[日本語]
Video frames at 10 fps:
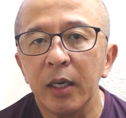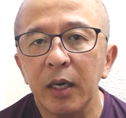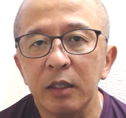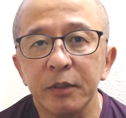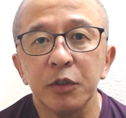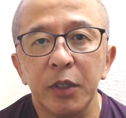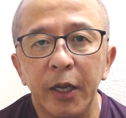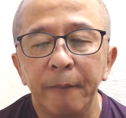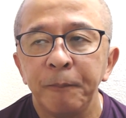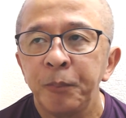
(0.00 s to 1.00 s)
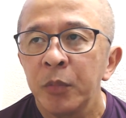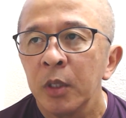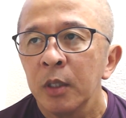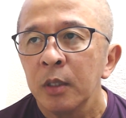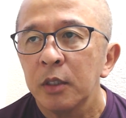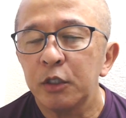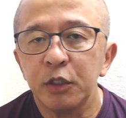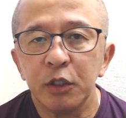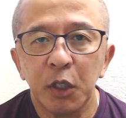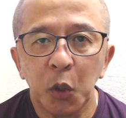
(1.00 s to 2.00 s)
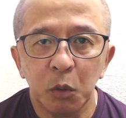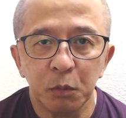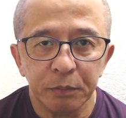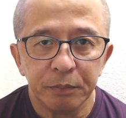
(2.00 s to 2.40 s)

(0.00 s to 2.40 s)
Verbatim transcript: ありますよね。手続き業務、